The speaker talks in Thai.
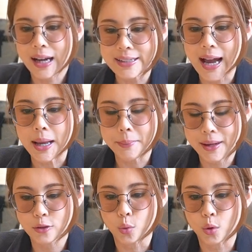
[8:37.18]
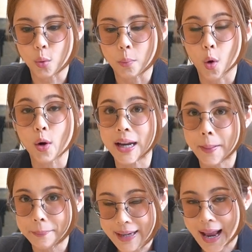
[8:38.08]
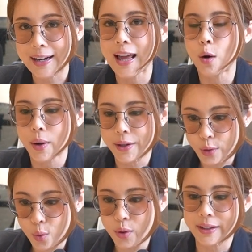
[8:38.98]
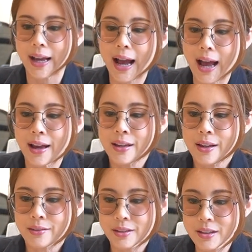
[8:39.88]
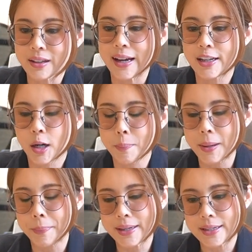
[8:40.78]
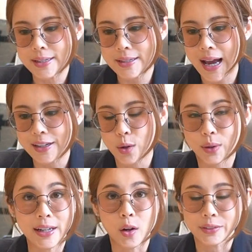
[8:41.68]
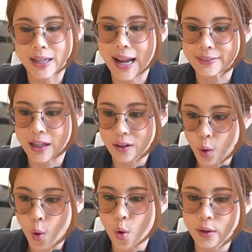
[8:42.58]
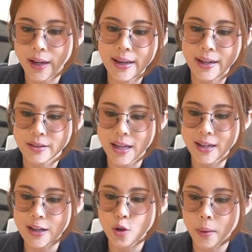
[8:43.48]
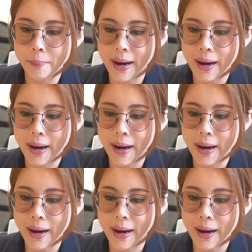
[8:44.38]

ขยายมาสู่กลุ่มคนทำงานและวัยรุ่นนะคะ ซึ่งอันนี้ก็เป็นไปในทิศทางเดียวกันของตลาดทั้งโลกนะคะ อย่างเช่นอายุประ